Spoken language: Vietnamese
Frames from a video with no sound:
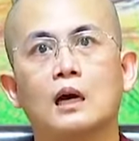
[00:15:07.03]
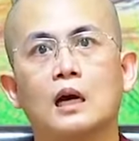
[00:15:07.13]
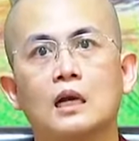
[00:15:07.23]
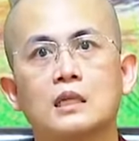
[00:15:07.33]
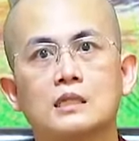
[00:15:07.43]

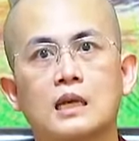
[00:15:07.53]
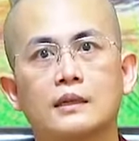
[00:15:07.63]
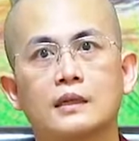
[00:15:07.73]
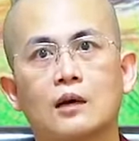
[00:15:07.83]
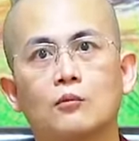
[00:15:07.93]
à,
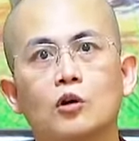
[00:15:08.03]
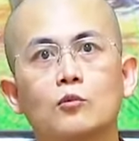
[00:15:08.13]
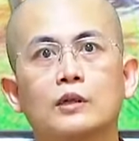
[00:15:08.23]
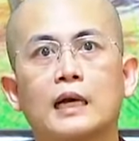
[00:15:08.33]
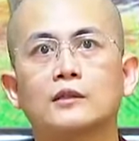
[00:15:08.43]
sát rằng mỗi
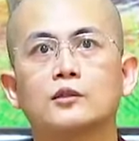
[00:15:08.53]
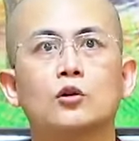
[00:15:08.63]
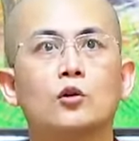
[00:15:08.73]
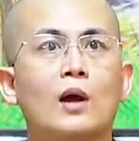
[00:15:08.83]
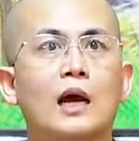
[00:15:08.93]
một ngày
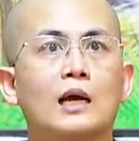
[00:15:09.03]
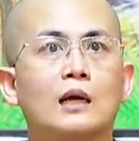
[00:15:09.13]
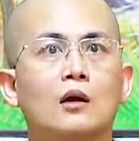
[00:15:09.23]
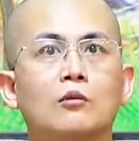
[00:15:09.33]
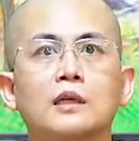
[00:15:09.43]
trôi qua
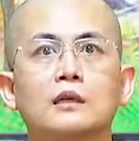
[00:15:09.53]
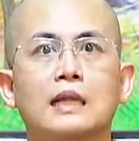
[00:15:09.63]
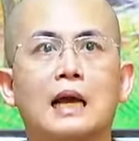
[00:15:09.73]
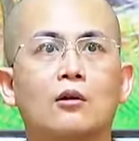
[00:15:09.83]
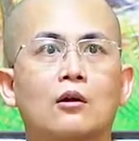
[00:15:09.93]
không biết
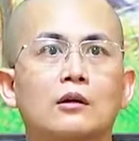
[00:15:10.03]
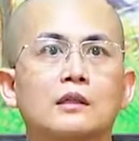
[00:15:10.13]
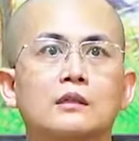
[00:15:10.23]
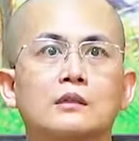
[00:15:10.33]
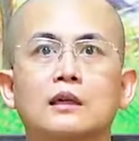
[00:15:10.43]
ta có
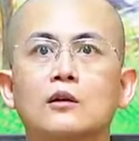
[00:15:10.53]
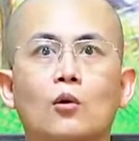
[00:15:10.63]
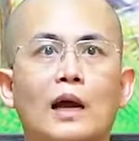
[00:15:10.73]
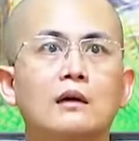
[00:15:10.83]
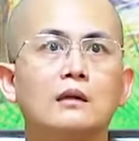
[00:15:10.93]
cái tiến
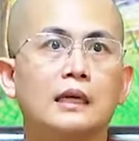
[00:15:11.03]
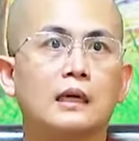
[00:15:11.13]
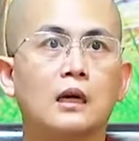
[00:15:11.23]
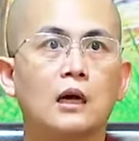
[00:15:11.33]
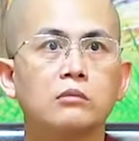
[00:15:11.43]
hóa hơn
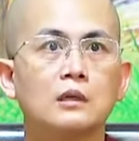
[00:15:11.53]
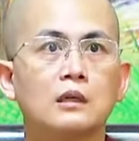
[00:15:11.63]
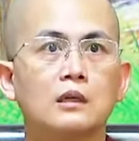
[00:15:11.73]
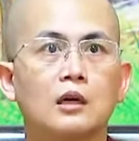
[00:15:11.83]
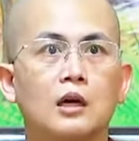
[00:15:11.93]
hay không
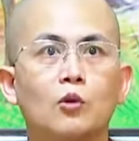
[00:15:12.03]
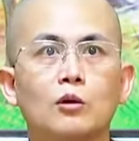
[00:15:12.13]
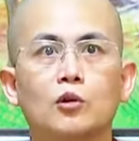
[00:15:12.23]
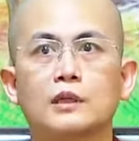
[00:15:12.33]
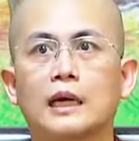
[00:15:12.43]
Ờ,
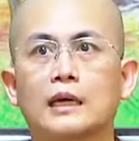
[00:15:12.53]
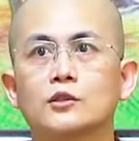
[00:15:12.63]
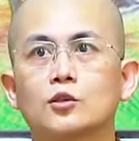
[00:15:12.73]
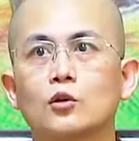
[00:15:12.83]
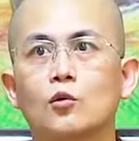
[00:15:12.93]
mỗi một
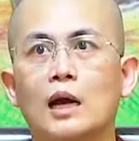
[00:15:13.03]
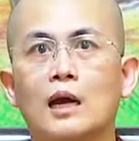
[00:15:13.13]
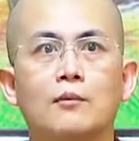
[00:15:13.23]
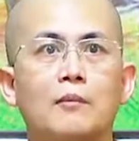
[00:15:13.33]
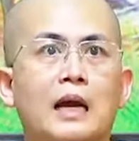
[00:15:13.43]
ngày trôi
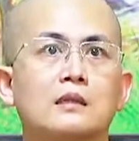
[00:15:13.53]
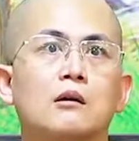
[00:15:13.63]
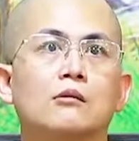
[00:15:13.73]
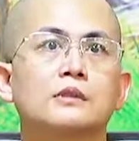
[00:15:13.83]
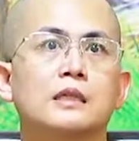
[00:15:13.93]
qua mạng
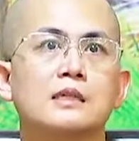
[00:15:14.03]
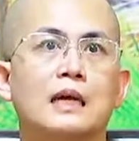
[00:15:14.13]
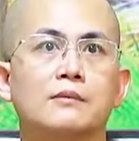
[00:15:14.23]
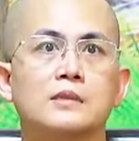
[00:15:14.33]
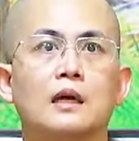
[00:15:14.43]
sống sẽ
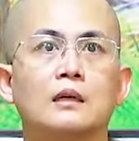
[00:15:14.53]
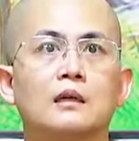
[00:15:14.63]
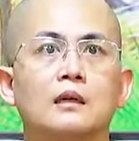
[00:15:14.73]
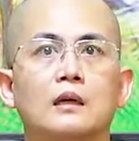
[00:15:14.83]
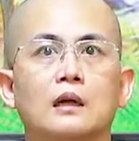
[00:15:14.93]
giảm dần
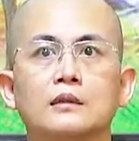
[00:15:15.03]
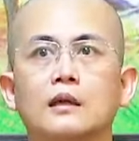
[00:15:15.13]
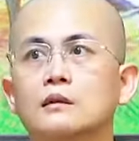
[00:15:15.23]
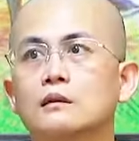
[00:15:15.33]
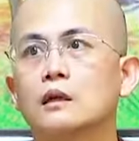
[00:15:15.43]
à,
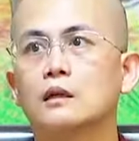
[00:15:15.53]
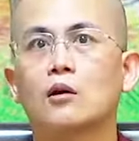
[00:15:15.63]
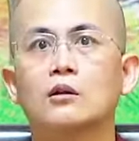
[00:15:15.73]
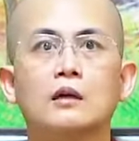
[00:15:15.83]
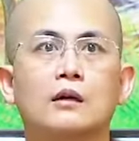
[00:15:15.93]
thân người
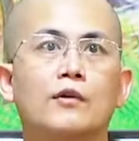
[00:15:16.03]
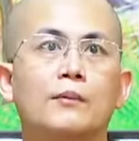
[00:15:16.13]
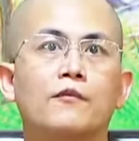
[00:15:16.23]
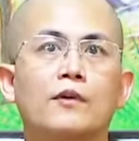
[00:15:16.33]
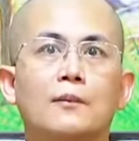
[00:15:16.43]
có được
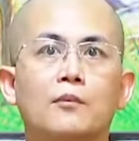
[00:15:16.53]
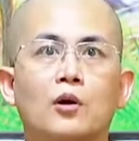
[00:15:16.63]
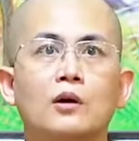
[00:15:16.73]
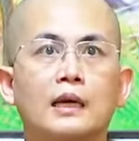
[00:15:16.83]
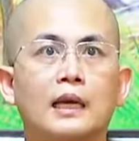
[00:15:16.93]
phật pháp
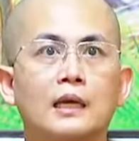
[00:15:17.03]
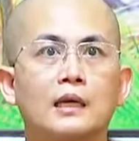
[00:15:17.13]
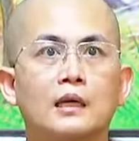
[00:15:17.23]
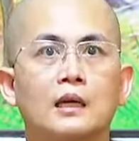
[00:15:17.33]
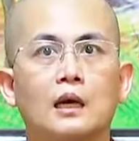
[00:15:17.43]
có nghe
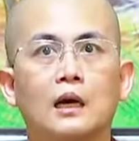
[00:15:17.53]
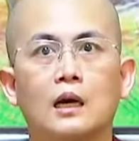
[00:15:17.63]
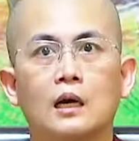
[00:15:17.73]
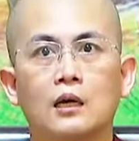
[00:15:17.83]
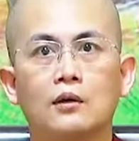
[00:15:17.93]

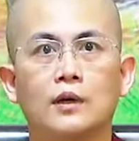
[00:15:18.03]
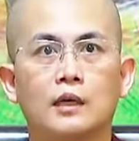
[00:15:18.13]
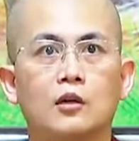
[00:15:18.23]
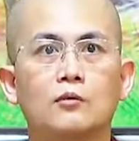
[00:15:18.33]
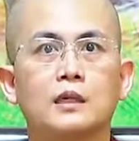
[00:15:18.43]
à,
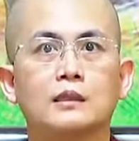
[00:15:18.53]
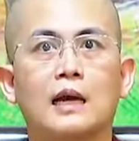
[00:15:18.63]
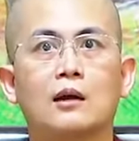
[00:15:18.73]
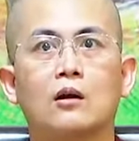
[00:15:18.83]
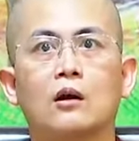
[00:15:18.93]
vậy không biết
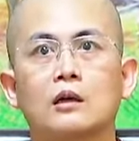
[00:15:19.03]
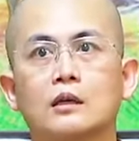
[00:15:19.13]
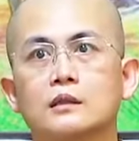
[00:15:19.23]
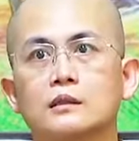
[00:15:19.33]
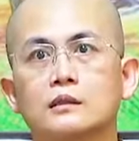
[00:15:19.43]
ta có
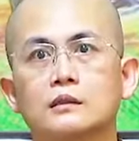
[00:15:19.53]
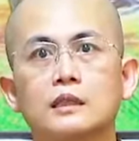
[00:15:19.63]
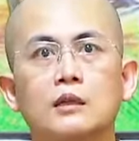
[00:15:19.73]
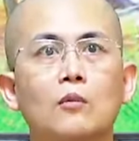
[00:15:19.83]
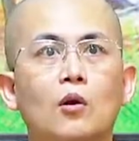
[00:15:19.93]
cái
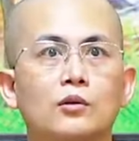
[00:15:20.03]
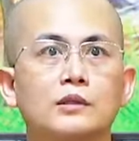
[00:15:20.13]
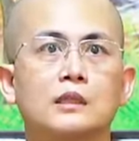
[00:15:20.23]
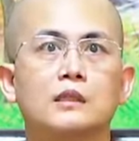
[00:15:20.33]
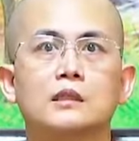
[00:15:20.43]
tiến bộ
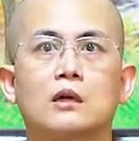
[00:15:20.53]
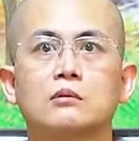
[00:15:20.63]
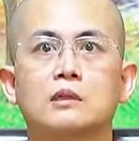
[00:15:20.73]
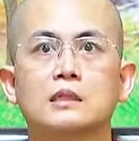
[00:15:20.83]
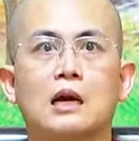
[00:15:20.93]
gì
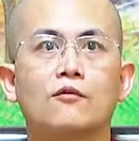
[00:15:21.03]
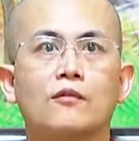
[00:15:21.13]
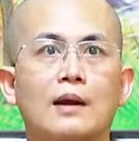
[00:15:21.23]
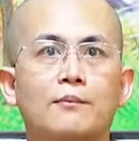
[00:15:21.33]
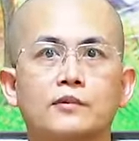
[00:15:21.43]
trong cái giáo
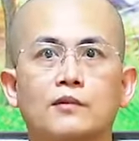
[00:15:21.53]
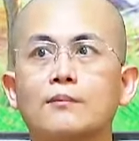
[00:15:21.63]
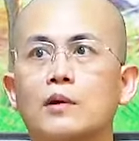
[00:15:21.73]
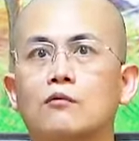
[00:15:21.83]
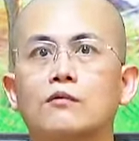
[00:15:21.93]
pháp
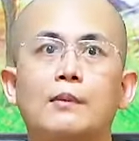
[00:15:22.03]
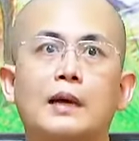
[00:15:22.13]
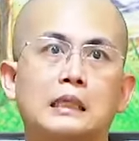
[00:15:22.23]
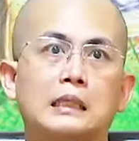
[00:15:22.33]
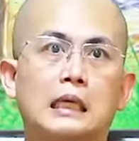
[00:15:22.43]
pháp học pháp
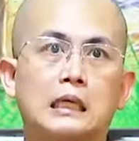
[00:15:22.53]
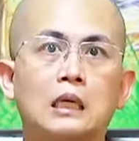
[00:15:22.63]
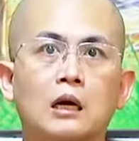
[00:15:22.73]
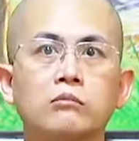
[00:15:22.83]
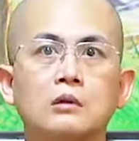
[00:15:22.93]
hành này
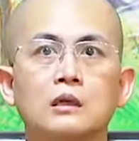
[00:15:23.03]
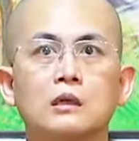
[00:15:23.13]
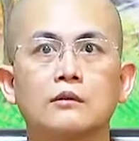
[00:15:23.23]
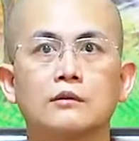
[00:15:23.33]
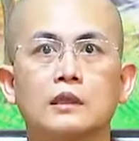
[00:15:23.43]
không
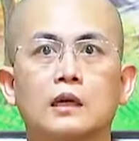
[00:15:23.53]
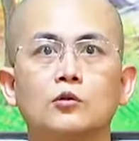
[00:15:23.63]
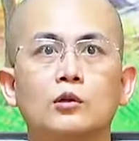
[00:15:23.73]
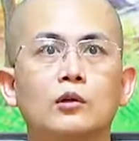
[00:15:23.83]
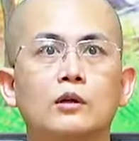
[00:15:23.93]
vì ấy
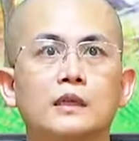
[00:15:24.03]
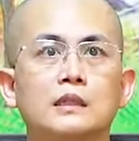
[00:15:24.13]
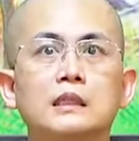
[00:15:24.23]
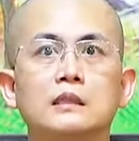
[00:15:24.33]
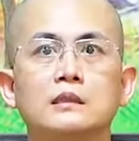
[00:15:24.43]
luôn luôn phải
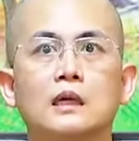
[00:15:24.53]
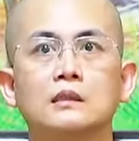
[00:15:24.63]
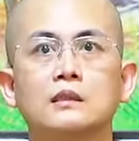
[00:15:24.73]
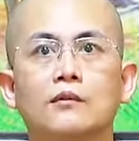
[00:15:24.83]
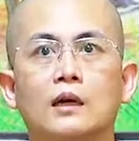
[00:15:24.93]
nhìn
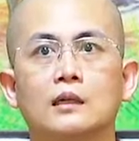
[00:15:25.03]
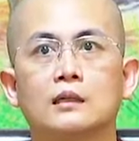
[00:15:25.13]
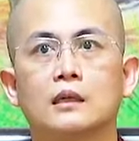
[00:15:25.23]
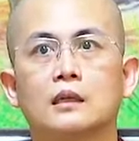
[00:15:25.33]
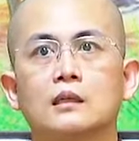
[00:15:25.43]
nhận như vậy
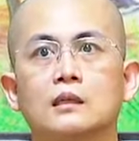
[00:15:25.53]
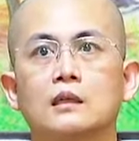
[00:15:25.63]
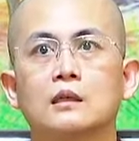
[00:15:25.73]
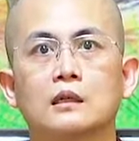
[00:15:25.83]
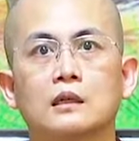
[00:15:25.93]
thấy
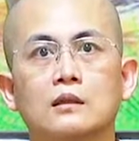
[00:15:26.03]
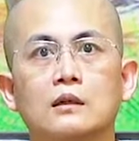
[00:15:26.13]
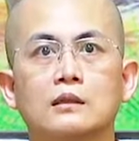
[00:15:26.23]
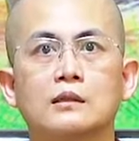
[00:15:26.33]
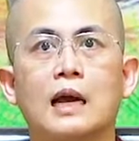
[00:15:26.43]
cái
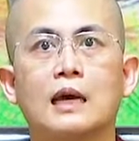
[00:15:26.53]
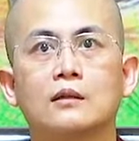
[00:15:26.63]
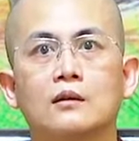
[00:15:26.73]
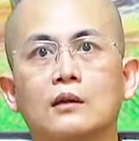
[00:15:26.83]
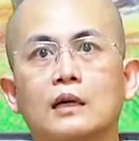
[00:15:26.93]
thời gian
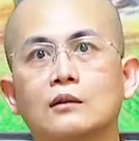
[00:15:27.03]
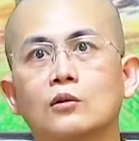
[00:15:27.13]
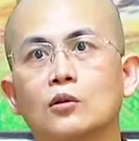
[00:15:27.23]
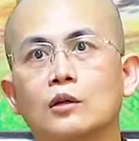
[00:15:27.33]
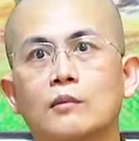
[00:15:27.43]
nó ngắn
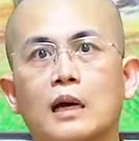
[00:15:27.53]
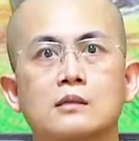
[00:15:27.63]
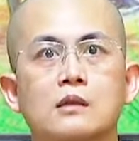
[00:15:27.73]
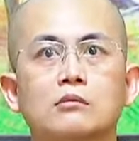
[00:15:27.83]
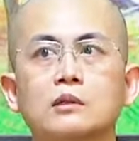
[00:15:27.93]
ngủi
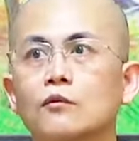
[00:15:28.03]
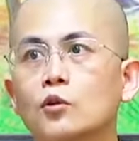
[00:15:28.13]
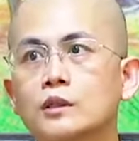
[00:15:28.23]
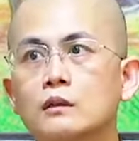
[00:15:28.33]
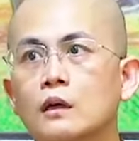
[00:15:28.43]
mạng sống thì
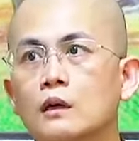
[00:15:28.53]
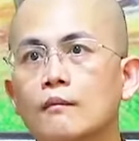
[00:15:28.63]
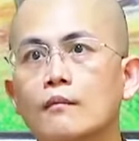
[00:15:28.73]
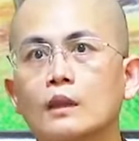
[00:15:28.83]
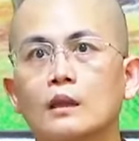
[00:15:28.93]
vô thường
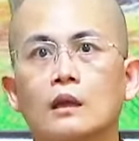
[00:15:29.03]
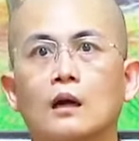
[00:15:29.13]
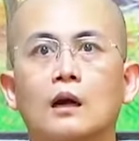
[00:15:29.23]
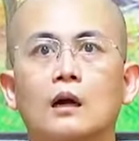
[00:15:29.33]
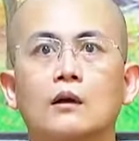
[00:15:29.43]

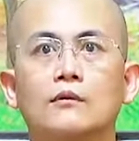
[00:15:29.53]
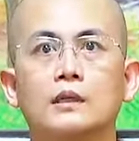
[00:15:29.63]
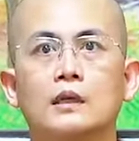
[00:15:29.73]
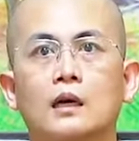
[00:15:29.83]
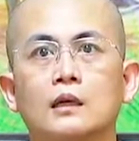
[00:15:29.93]
à,
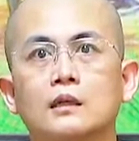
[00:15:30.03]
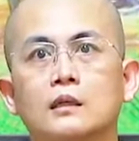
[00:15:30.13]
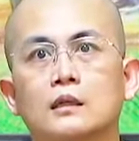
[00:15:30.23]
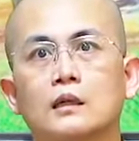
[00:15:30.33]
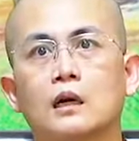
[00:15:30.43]
vì ấy
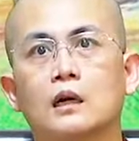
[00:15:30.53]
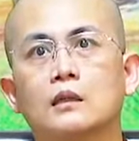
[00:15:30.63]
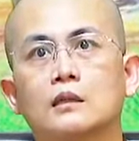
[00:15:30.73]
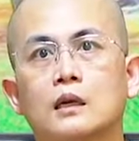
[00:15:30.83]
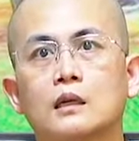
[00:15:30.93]

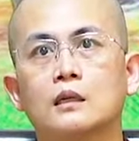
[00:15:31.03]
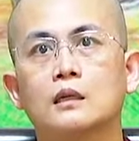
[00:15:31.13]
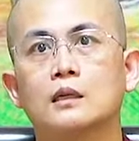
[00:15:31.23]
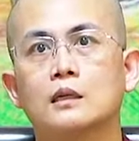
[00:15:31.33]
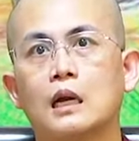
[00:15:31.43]
à,
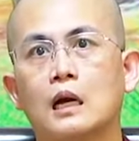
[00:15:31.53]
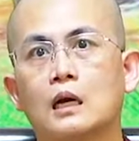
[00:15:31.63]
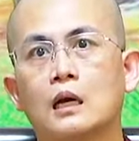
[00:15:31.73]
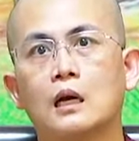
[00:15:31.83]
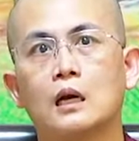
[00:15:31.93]
thấy
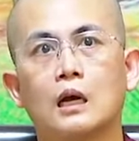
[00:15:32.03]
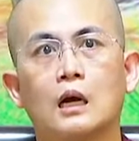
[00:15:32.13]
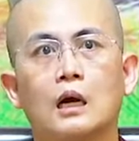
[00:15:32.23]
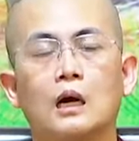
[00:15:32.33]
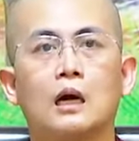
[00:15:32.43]
rằng
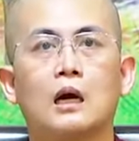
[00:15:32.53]
à,